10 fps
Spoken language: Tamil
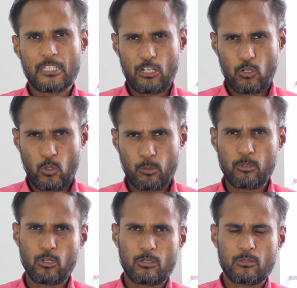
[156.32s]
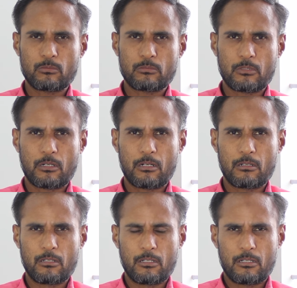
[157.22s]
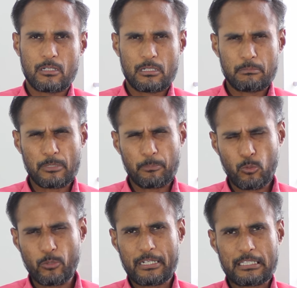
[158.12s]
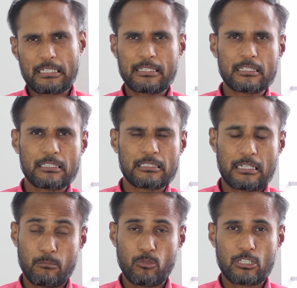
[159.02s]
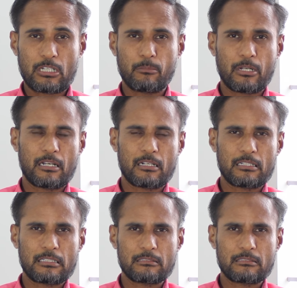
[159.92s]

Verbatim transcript: எங்கள் குடும்பம் ரொம்ப பூர்வீகத்தில் இருந்து தலைமுறை தலைமுறையாக